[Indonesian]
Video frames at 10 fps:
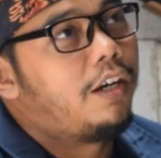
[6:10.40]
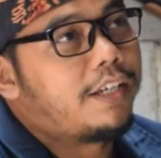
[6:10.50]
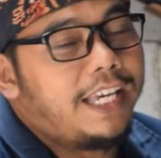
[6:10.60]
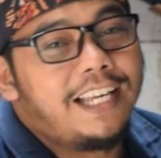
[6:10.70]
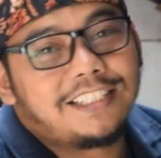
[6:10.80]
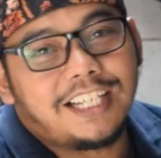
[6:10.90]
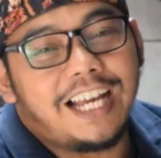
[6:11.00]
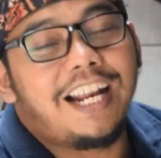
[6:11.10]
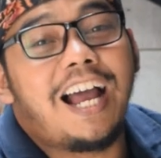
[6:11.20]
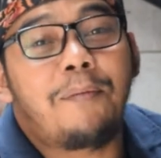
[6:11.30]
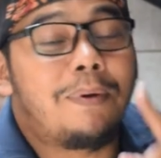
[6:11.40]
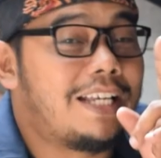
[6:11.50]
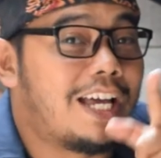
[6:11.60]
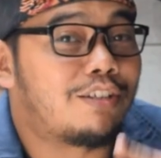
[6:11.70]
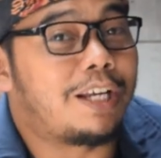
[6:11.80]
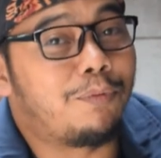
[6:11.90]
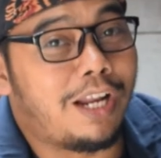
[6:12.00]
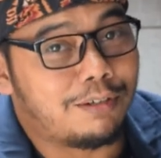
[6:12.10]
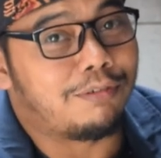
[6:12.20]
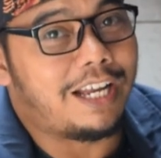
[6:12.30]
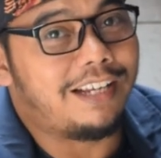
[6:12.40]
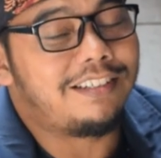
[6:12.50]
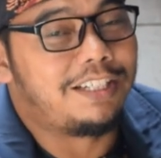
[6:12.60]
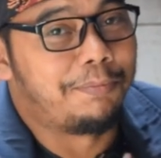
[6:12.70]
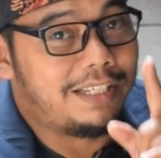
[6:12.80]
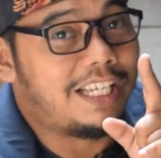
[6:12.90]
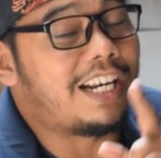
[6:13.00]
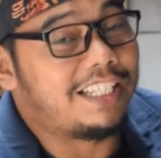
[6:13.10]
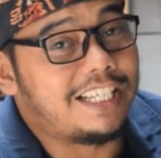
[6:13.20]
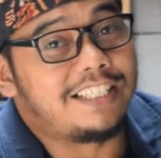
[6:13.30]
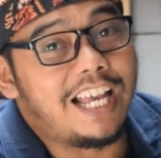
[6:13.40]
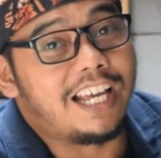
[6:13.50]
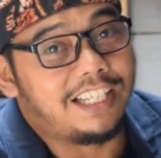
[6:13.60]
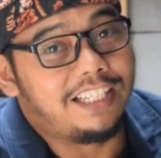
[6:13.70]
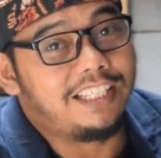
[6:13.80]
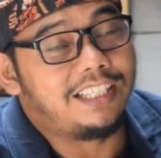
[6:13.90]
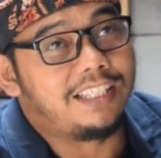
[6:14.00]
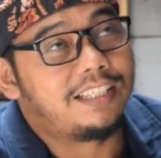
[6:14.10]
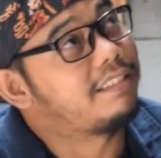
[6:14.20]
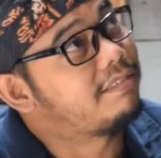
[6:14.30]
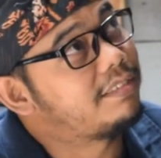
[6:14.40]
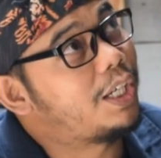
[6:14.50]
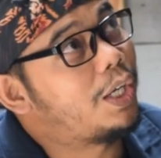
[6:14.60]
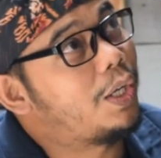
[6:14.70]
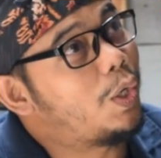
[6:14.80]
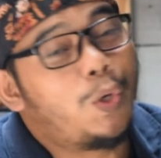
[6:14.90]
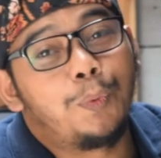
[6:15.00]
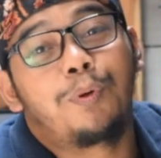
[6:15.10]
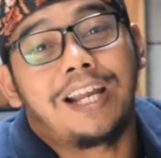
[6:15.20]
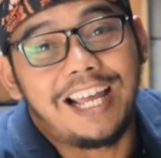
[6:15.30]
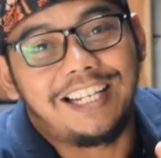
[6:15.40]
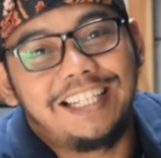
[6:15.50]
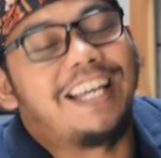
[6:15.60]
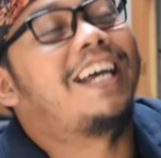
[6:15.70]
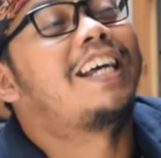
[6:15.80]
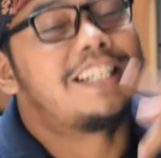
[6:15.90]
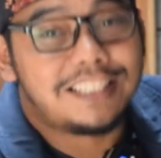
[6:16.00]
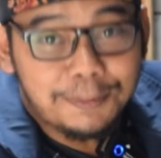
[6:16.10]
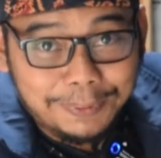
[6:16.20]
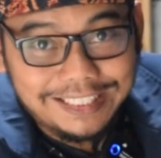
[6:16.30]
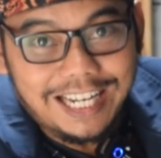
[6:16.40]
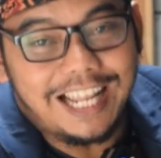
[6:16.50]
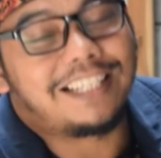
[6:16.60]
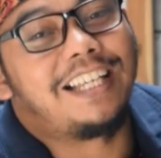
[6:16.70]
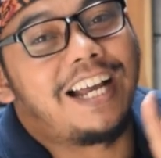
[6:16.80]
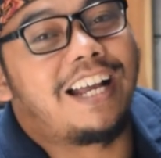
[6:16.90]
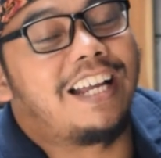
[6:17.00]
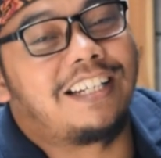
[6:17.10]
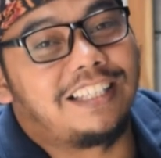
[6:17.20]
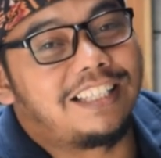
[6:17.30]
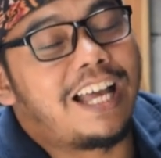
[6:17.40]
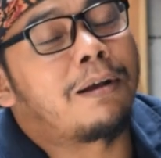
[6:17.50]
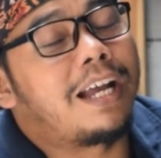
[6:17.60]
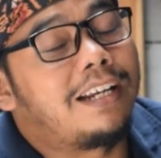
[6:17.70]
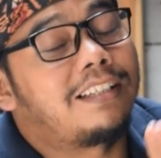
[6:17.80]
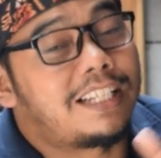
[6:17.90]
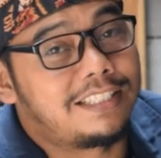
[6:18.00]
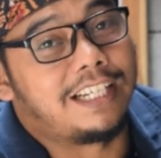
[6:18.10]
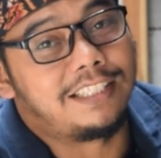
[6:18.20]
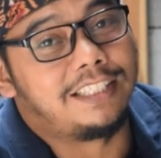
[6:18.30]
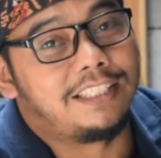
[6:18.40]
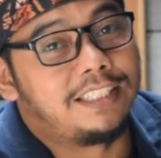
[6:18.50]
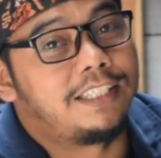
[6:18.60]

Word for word: Oke, sekarang apa yang harus kamu lakukan di masa resesi hari ini? Oh, bukan hari ini ya. Sebentar lagi yang akan akan terjadi.